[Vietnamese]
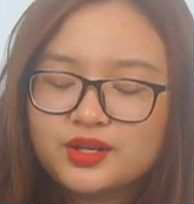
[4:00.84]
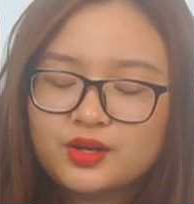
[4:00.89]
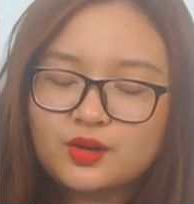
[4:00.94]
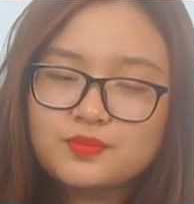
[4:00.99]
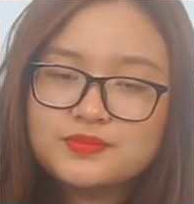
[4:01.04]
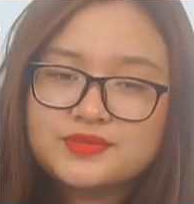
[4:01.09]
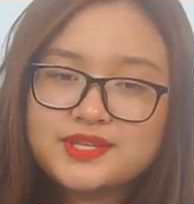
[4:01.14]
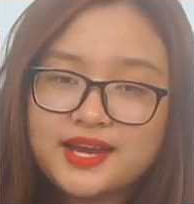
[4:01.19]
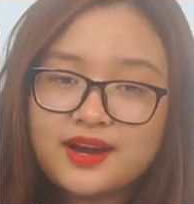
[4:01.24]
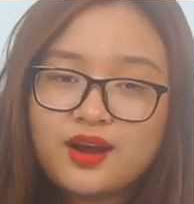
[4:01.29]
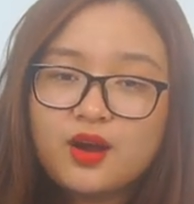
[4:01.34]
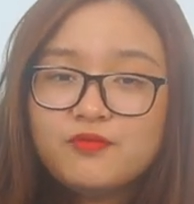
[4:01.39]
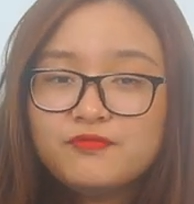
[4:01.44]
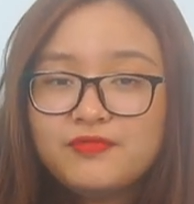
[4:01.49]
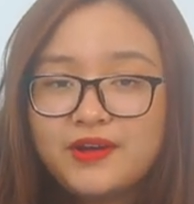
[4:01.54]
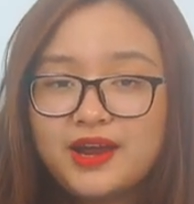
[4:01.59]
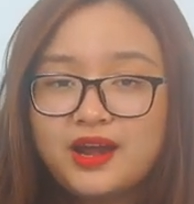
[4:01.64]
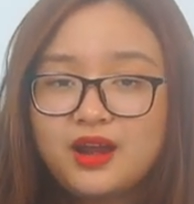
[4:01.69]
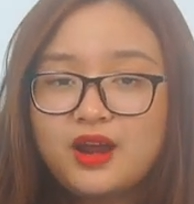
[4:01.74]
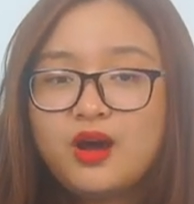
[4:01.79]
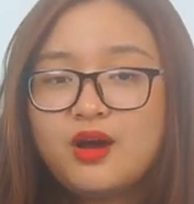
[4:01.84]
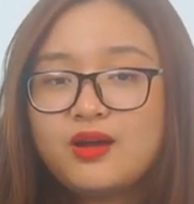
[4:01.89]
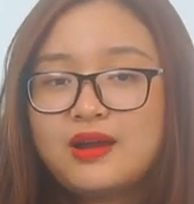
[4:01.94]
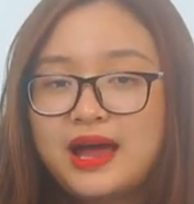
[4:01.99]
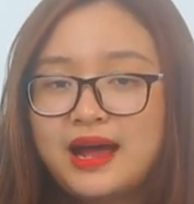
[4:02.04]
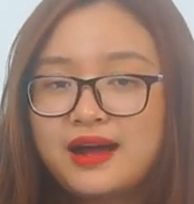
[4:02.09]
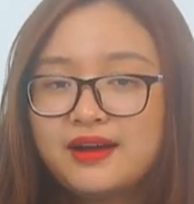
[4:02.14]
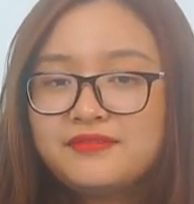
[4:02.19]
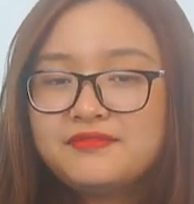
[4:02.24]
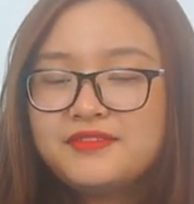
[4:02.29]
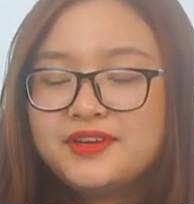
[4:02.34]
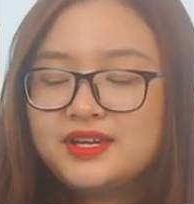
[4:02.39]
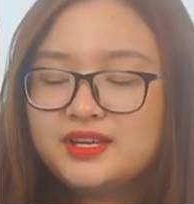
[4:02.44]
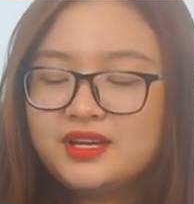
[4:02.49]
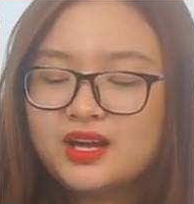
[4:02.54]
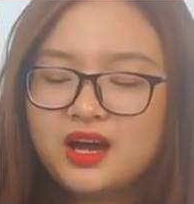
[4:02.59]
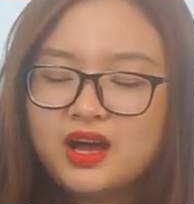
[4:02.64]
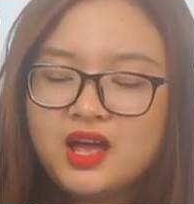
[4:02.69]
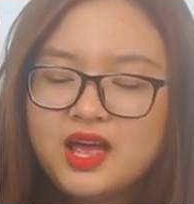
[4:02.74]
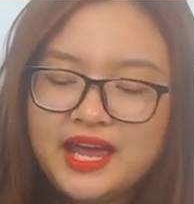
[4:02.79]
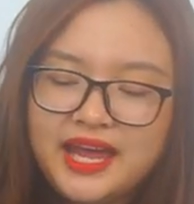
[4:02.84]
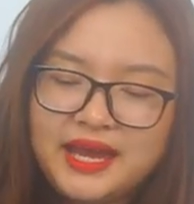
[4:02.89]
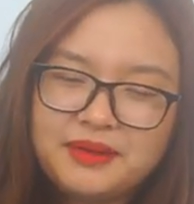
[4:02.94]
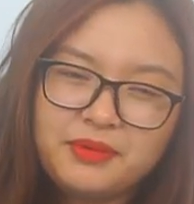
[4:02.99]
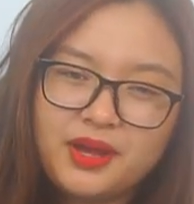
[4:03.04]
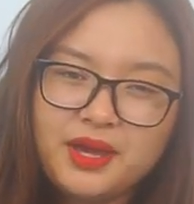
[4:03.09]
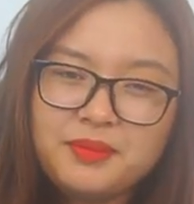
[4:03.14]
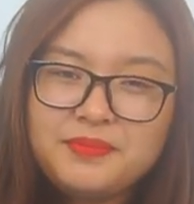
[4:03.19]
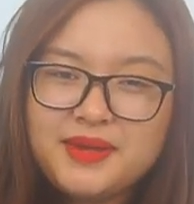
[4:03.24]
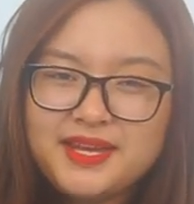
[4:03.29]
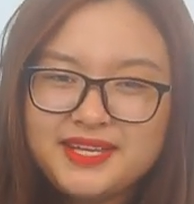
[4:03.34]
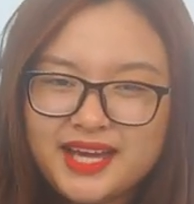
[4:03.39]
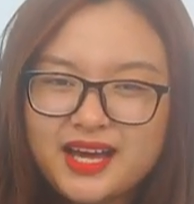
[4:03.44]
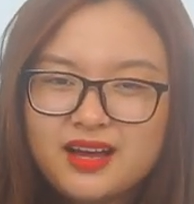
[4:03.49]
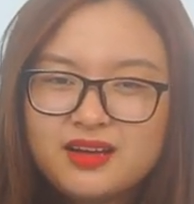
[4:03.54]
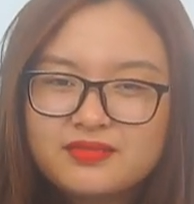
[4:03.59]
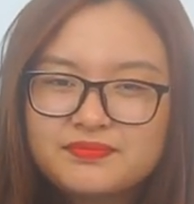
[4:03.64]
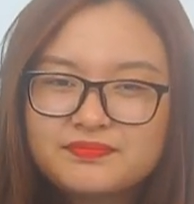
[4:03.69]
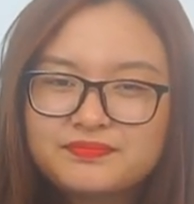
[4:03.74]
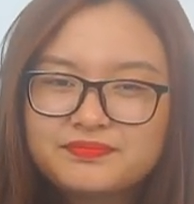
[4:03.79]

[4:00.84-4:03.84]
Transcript: thì cũng sẽ không phải lo lắng vì ờ, em nó hết pin nhé.